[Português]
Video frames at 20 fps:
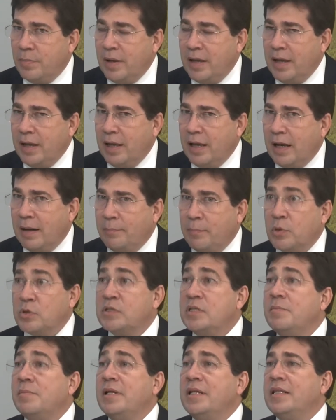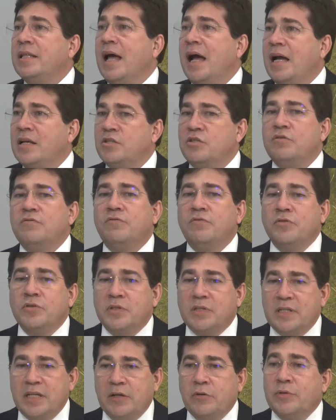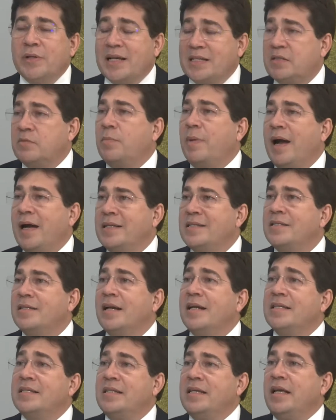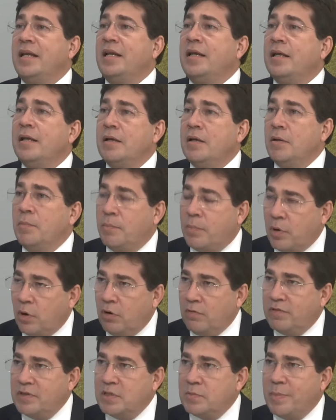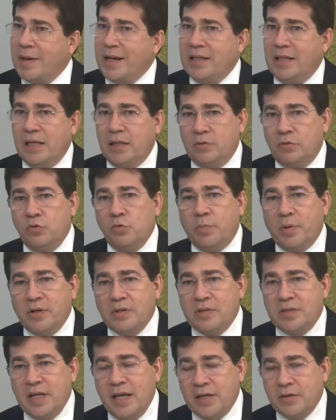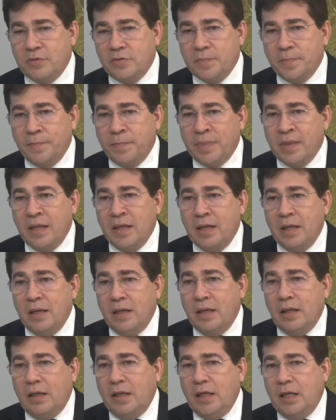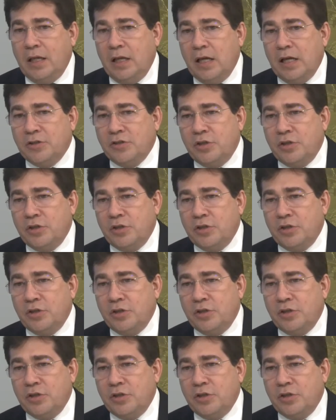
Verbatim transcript: é, a possibilidade de você ou das partes trazerem provas para dentro do processo. E a